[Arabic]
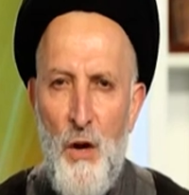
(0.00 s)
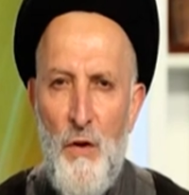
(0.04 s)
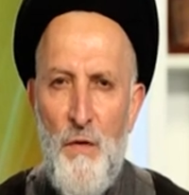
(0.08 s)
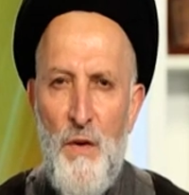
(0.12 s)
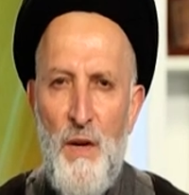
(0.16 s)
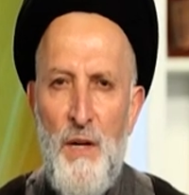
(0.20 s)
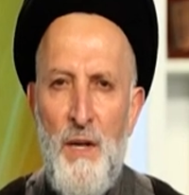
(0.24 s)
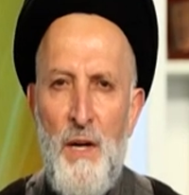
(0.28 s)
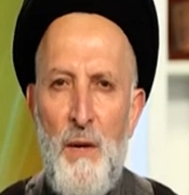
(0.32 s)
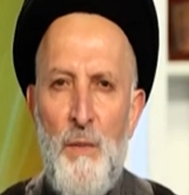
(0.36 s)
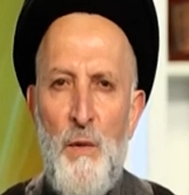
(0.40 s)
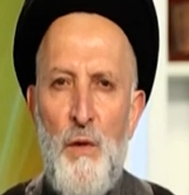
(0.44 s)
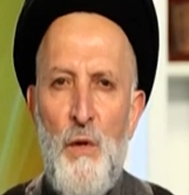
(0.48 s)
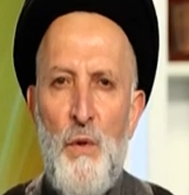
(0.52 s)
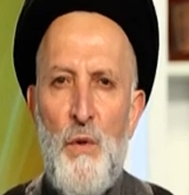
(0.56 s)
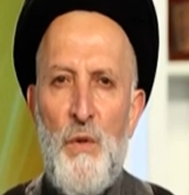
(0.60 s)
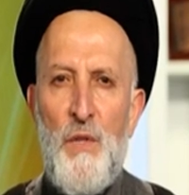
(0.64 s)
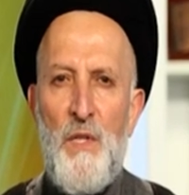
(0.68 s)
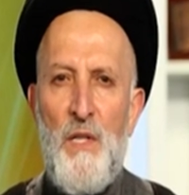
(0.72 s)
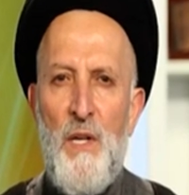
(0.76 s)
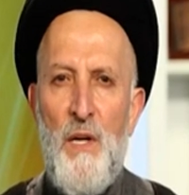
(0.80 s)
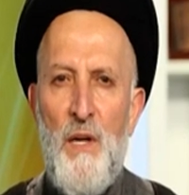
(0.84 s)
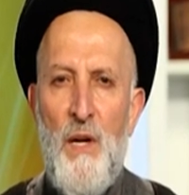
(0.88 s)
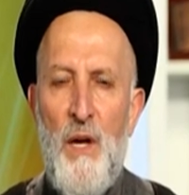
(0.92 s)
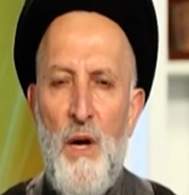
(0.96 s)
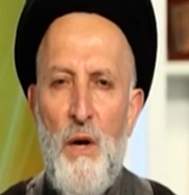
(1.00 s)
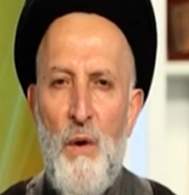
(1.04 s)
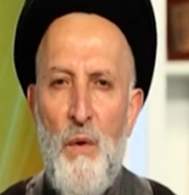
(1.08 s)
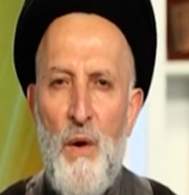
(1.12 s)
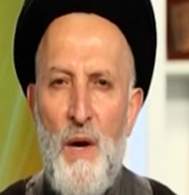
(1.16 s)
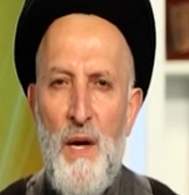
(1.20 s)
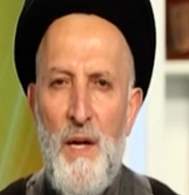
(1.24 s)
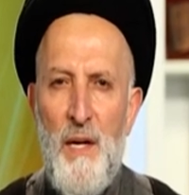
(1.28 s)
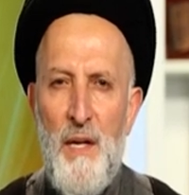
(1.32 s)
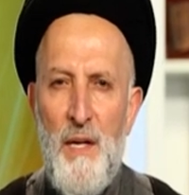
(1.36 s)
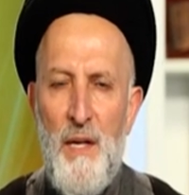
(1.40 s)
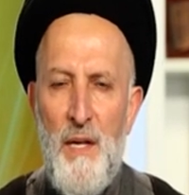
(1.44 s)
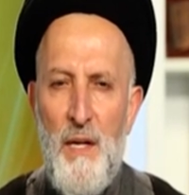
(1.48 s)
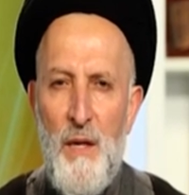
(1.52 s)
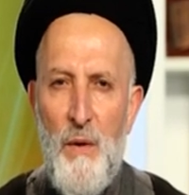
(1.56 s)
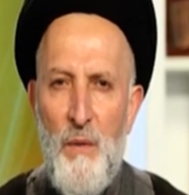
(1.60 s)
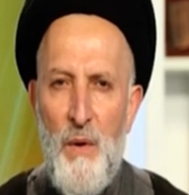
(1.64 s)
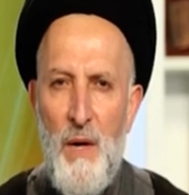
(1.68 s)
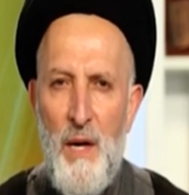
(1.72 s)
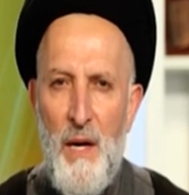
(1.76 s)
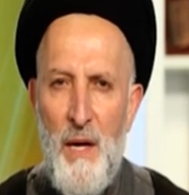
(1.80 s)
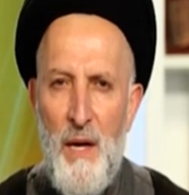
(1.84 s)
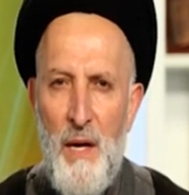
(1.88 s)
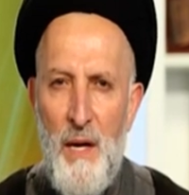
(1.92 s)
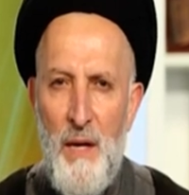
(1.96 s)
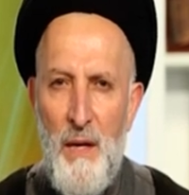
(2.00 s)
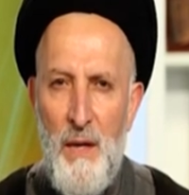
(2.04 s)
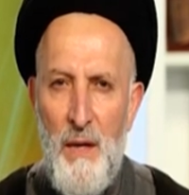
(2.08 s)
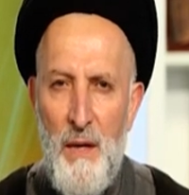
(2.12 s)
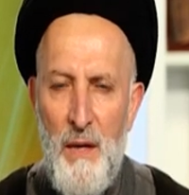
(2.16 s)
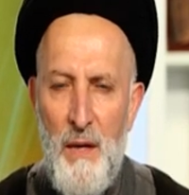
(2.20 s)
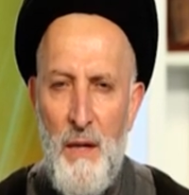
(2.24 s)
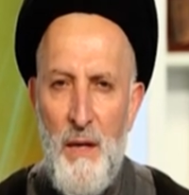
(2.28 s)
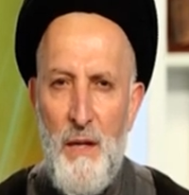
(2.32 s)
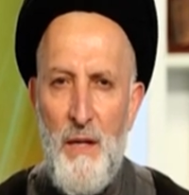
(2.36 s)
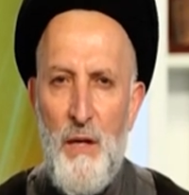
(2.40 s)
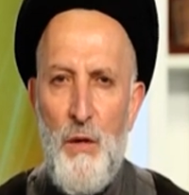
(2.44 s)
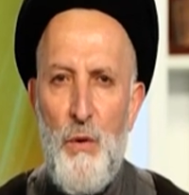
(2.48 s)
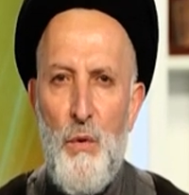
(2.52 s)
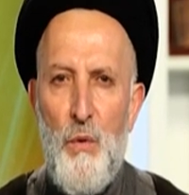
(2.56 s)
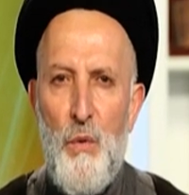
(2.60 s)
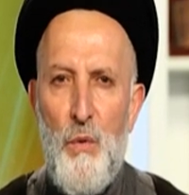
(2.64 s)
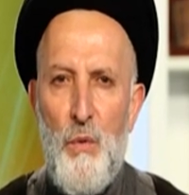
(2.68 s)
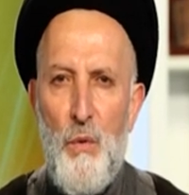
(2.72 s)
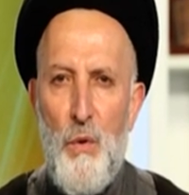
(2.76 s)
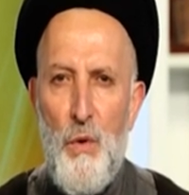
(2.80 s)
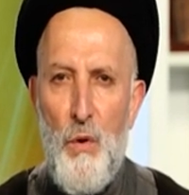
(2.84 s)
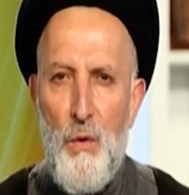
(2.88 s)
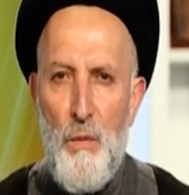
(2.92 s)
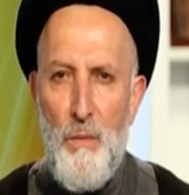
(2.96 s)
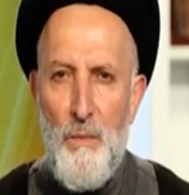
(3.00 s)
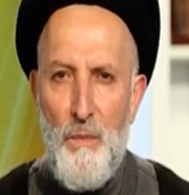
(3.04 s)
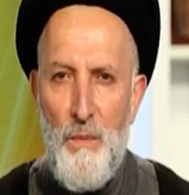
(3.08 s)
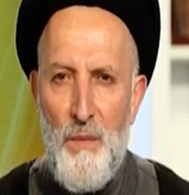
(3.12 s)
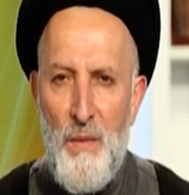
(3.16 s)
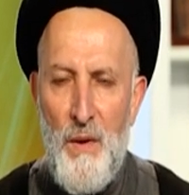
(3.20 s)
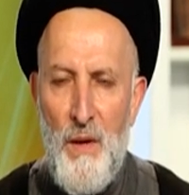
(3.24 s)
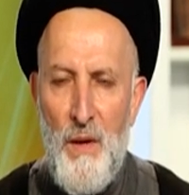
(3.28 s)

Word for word: فالنبي صلى الله عليه واله يدعوهم